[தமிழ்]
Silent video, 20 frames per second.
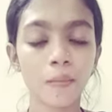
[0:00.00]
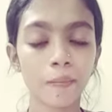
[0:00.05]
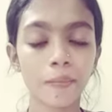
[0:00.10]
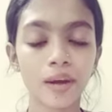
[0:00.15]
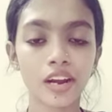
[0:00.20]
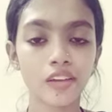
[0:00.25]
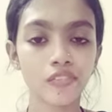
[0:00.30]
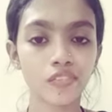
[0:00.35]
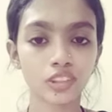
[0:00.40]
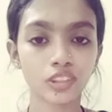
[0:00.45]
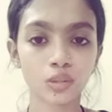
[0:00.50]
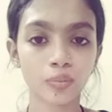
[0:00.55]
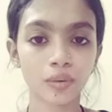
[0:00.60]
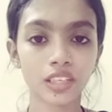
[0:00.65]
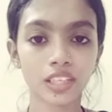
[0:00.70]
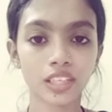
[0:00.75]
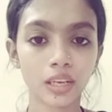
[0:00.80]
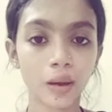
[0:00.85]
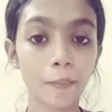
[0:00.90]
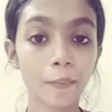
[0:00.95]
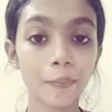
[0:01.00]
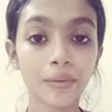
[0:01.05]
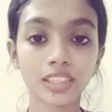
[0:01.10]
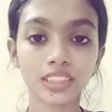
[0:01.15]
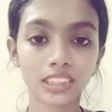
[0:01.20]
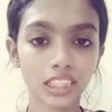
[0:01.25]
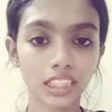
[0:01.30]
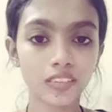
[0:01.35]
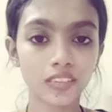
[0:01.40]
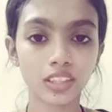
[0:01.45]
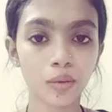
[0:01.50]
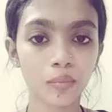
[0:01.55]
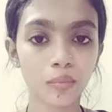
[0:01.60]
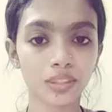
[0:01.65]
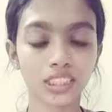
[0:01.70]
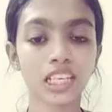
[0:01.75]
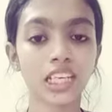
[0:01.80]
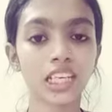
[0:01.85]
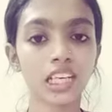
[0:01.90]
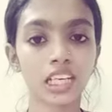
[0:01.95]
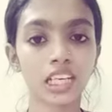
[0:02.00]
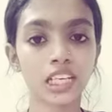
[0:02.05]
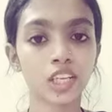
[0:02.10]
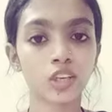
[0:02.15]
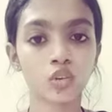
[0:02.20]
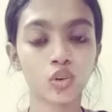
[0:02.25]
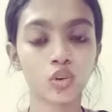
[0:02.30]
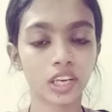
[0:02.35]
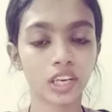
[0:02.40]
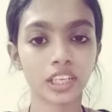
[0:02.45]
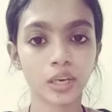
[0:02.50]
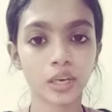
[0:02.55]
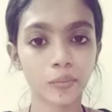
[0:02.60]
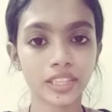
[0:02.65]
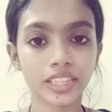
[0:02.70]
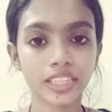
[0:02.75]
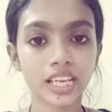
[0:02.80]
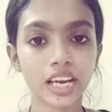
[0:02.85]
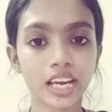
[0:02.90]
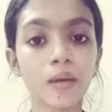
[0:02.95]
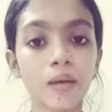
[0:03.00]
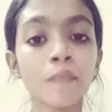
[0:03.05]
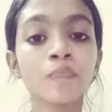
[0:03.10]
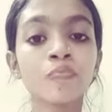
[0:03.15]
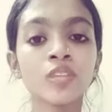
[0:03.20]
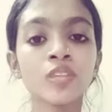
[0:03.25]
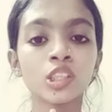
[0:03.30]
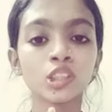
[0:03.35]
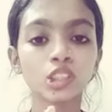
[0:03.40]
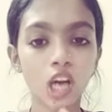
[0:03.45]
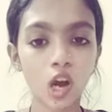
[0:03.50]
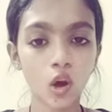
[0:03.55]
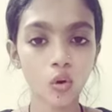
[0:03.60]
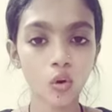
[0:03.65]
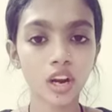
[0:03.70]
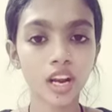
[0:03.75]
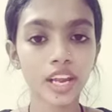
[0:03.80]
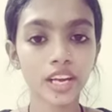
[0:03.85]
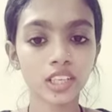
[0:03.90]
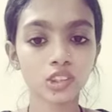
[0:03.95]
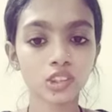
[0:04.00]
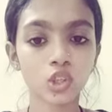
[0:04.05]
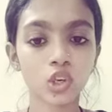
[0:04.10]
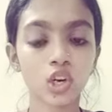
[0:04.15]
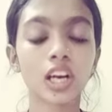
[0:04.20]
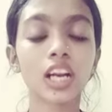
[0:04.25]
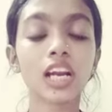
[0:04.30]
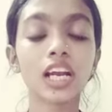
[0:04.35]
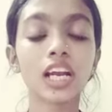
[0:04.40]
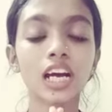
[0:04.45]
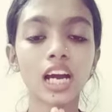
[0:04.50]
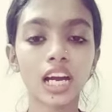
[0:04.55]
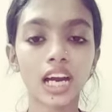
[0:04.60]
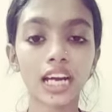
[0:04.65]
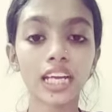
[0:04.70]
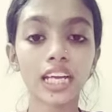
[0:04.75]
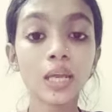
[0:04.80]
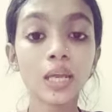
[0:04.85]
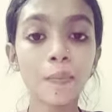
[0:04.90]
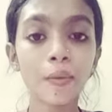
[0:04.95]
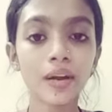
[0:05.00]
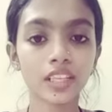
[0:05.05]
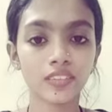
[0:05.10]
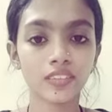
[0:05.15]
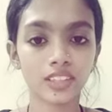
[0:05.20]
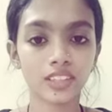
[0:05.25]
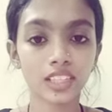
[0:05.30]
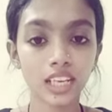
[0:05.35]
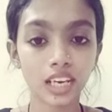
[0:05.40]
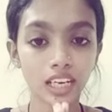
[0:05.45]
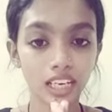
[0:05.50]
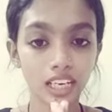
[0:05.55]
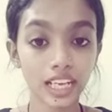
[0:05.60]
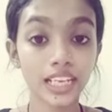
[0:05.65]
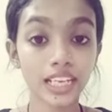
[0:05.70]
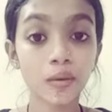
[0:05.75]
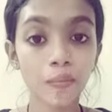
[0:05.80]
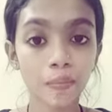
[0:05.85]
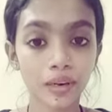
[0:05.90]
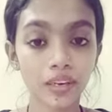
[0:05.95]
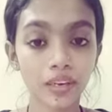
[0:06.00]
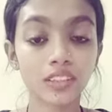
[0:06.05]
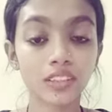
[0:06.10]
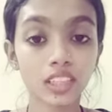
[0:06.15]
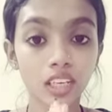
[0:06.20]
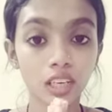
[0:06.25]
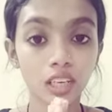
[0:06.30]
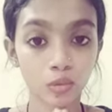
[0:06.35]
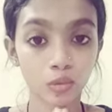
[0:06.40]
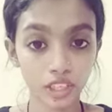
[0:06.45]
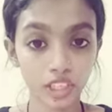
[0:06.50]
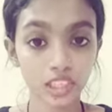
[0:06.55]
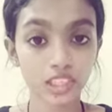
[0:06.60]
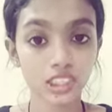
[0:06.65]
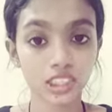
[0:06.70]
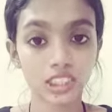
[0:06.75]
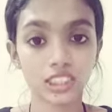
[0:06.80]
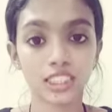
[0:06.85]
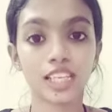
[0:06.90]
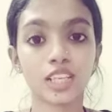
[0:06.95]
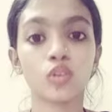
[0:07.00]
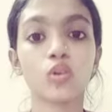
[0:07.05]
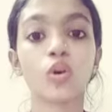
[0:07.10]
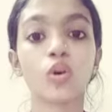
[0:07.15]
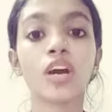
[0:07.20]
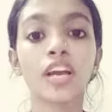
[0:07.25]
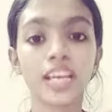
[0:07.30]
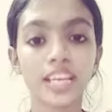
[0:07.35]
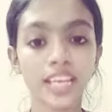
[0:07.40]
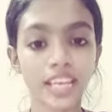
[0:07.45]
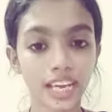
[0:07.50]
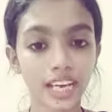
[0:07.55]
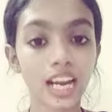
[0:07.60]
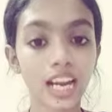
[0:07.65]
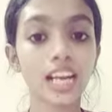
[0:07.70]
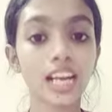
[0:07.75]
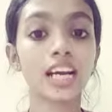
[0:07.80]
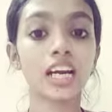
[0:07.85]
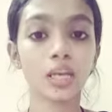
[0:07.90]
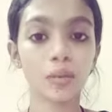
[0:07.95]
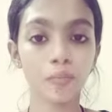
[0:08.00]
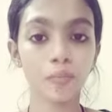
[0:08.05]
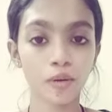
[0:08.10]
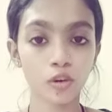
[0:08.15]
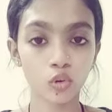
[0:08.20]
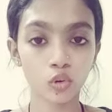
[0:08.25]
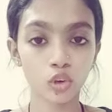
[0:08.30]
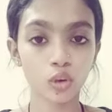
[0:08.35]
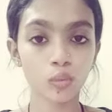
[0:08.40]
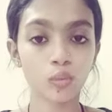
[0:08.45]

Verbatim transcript: மேனுஃபேக்சர் பண்ணுற கம்பெனிஸ் இதெல்லாம் வந்து நம்ம சேனல் நிறைய இருக்கும் கரெக்டாக நம்ம இந்தியாவில் ஸோ அவங்களாம் என்ன சொல்கிறாங்கன்னா நாங்கள் கண்டிப்பாக கண்டிப்பாக இதை வந்து நாங்கள் நிறைய பணம் வந்து நாங்கள் முயற்சி செய்கிறோம் எங்களால் கண்டிப்பாக கொடுக்க